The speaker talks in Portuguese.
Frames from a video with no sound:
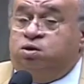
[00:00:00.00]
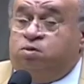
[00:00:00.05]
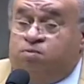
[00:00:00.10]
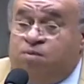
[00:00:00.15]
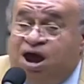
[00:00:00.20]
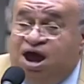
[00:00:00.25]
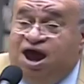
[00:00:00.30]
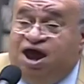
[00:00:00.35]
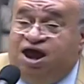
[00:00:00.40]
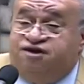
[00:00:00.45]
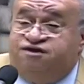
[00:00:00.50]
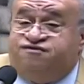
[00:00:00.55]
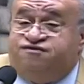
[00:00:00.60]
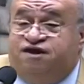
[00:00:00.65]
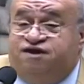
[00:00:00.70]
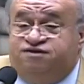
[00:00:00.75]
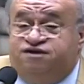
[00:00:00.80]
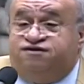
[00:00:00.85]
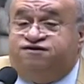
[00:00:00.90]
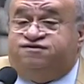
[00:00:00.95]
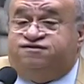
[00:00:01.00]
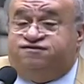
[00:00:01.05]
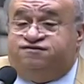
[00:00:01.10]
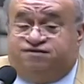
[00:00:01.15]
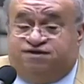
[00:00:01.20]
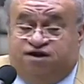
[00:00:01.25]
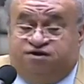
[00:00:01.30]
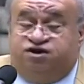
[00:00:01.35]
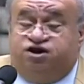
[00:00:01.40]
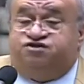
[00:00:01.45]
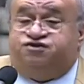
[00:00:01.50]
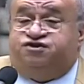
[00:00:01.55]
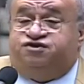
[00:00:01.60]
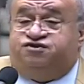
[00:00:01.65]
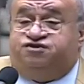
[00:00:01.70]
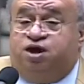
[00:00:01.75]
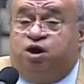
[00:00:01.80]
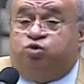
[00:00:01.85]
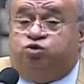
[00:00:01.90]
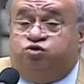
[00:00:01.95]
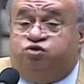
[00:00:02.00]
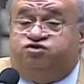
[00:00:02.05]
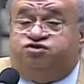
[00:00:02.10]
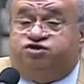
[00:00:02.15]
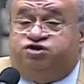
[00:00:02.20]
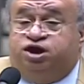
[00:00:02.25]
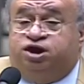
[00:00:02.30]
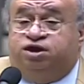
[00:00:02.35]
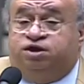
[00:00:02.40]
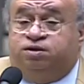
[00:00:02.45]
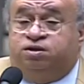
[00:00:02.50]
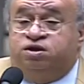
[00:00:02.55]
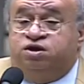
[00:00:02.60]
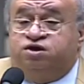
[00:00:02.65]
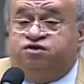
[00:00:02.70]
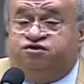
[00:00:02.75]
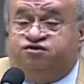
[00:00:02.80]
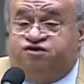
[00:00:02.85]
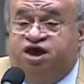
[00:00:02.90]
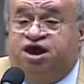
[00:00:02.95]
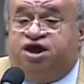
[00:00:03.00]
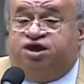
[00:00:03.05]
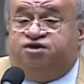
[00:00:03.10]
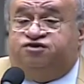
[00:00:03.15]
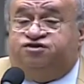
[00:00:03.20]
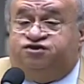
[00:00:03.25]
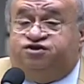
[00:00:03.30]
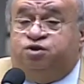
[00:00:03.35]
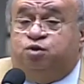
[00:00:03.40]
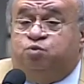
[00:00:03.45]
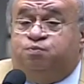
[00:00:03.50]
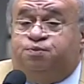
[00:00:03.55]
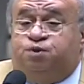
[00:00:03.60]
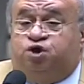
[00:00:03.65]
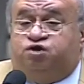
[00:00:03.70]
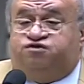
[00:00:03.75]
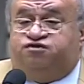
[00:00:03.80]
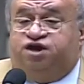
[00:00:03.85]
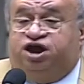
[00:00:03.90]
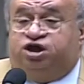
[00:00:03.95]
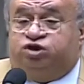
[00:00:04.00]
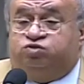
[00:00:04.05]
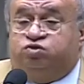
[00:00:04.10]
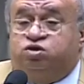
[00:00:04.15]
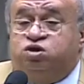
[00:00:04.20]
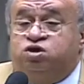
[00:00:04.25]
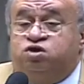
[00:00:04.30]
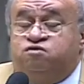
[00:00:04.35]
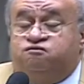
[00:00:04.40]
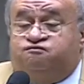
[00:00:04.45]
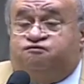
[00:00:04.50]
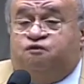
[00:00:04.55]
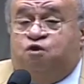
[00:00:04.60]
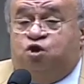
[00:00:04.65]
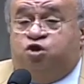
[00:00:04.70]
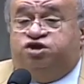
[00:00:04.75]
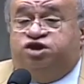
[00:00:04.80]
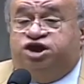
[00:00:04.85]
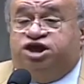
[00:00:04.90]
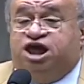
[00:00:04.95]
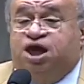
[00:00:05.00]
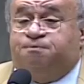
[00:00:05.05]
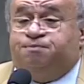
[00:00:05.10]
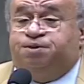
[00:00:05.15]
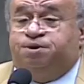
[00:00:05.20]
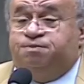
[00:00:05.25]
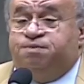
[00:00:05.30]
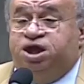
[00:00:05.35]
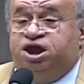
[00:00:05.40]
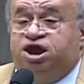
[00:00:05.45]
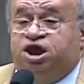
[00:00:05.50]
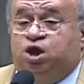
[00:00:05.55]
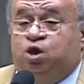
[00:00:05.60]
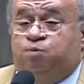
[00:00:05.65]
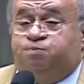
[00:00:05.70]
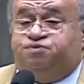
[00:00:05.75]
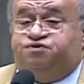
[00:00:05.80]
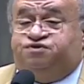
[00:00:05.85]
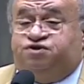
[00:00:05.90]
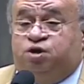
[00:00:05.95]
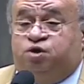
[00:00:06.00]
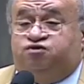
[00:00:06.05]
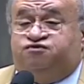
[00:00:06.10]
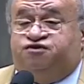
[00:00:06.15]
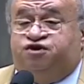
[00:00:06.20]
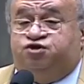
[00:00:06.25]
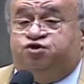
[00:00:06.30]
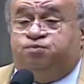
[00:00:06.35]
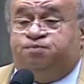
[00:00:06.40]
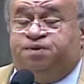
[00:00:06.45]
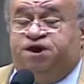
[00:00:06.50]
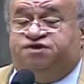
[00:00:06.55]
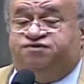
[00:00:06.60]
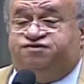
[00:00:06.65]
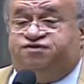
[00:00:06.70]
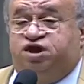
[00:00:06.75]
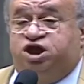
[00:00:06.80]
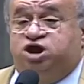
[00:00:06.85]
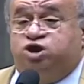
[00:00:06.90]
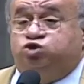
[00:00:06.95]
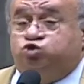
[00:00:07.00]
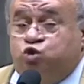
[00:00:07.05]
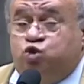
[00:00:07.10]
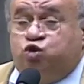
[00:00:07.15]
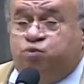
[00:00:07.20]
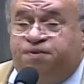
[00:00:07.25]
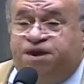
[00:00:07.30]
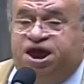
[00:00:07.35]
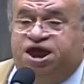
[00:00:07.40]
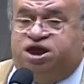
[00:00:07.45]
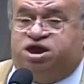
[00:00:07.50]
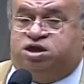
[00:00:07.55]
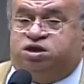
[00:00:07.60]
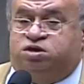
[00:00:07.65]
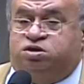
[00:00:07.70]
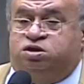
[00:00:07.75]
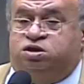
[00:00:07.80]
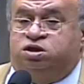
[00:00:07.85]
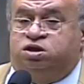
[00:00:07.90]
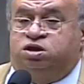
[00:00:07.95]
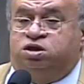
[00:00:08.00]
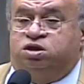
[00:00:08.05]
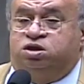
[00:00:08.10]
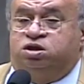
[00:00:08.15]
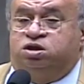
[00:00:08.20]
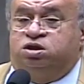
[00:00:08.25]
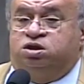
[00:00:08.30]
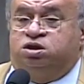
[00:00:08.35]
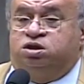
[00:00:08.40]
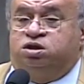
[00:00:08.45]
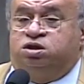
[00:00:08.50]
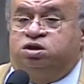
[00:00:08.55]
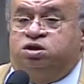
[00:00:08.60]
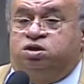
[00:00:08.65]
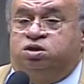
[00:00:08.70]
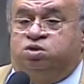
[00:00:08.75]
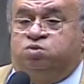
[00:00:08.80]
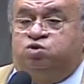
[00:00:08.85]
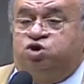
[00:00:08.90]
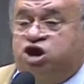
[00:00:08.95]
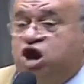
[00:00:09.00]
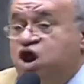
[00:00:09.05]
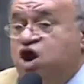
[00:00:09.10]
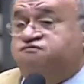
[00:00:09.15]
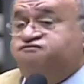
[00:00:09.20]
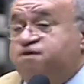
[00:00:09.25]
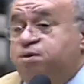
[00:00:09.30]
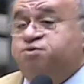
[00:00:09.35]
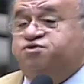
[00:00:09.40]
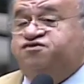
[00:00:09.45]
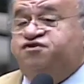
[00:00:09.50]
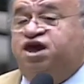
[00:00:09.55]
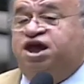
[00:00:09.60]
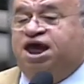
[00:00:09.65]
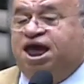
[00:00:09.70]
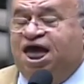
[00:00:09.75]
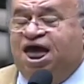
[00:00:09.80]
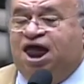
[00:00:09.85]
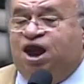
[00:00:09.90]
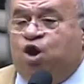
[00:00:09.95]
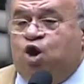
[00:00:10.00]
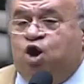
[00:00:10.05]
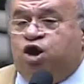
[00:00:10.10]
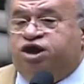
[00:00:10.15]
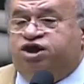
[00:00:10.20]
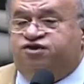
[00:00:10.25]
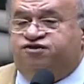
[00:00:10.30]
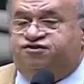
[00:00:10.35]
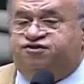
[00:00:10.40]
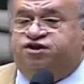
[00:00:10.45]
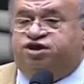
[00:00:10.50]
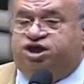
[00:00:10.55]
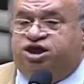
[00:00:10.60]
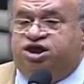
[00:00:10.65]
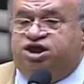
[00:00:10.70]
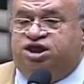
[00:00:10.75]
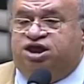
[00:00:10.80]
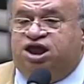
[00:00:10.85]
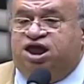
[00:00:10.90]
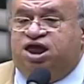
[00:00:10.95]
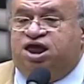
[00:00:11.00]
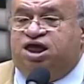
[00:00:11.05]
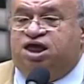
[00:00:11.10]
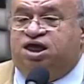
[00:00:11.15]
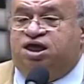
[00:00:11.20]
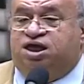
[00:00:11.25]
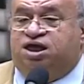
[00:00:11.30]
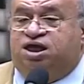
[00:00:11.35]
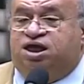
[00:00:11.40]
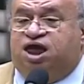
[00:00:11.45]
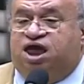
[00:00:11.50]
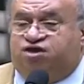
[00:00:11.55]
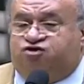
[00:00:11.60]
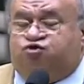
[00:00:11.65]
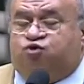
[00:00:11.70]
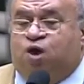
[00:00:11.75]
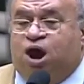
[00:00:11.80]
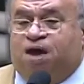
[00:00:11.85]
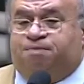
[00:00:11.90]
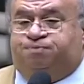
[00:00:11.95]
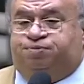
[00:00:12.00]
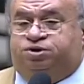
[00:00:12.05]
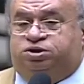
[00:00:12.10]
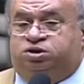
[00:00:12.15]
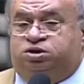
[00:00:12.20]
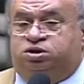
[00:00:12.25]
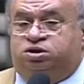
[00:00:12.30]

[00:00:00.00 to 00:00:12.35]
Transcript: Mas, se a, decisão dos que gerenciam o projeto for de que a primeira opção seja o PECEM, tudo bem. Porque nós vamos chegar logo em seguida a Suape.